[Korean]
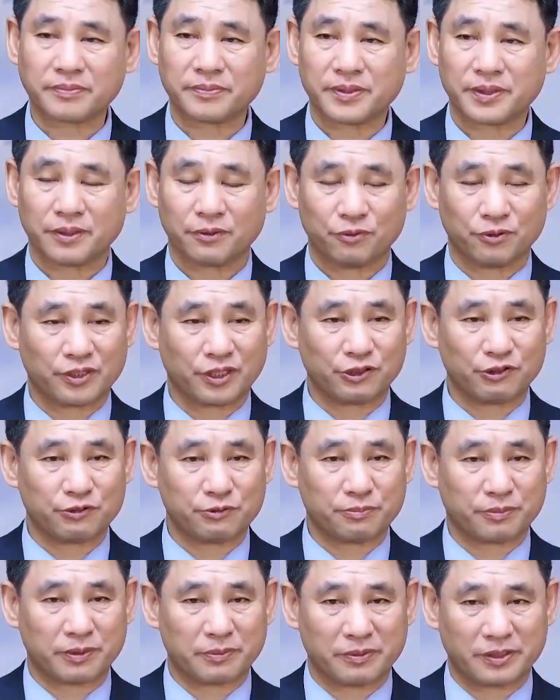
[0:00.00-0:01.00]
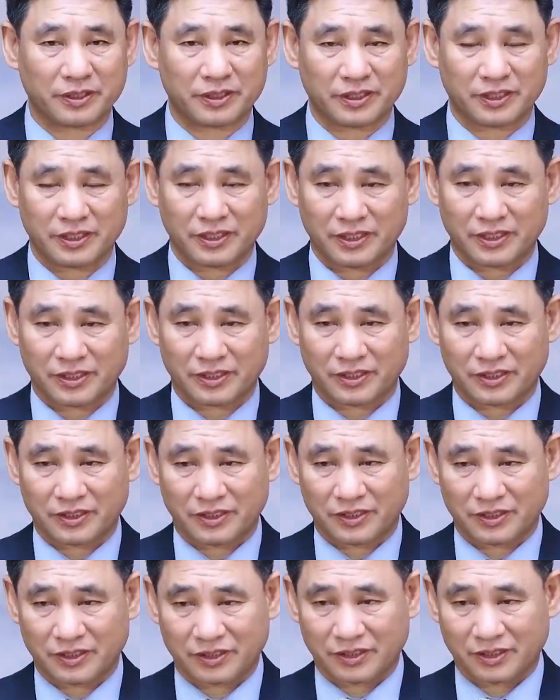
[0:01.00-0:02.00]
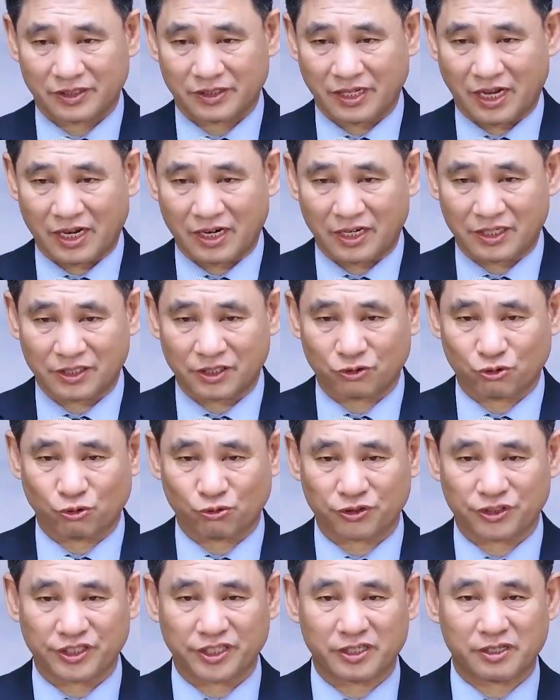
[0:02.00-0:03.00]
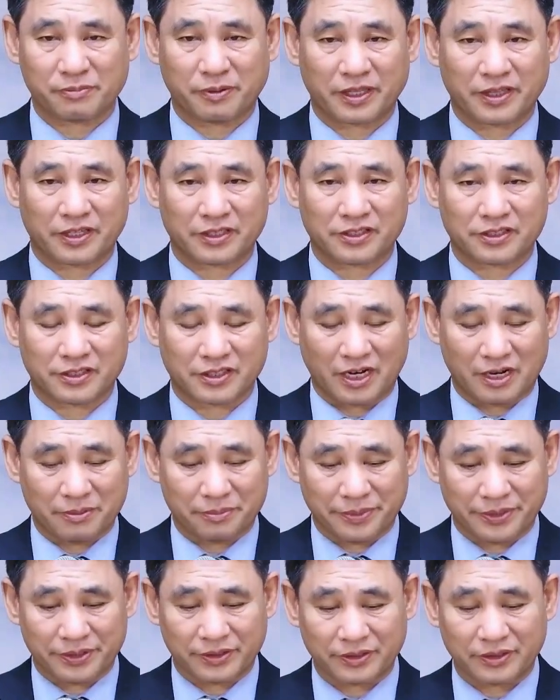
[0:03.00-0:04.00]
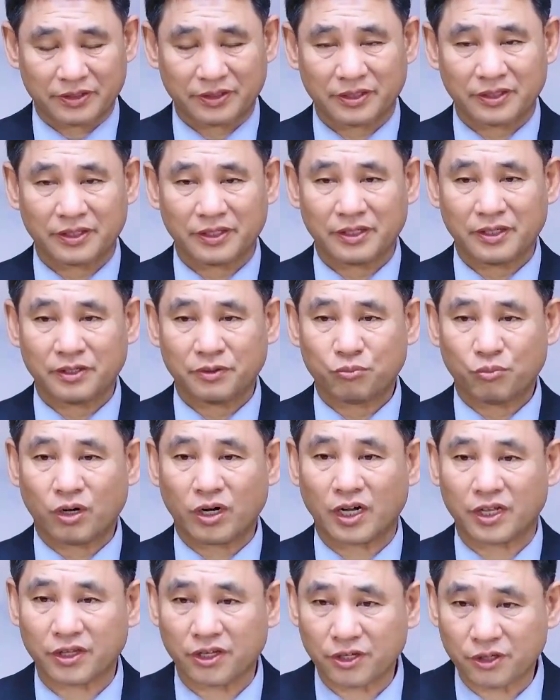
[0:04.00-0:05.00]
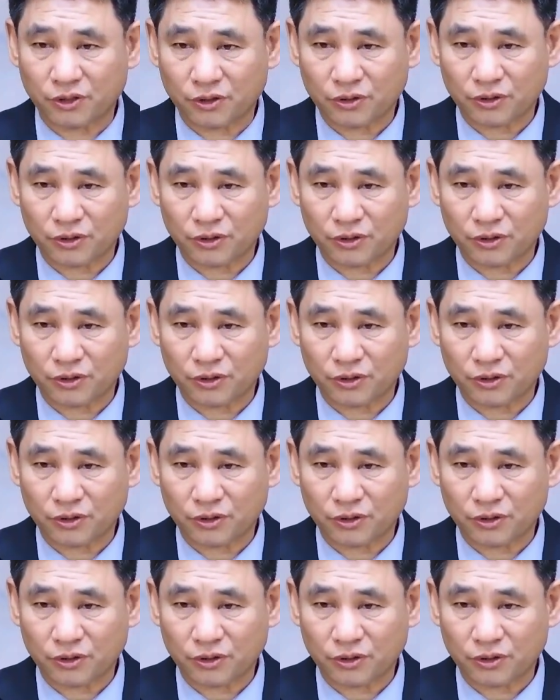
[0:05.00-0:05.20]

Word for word: 우리가 율법을 따라서 통치를 받아서 살면 뭐가 돼요?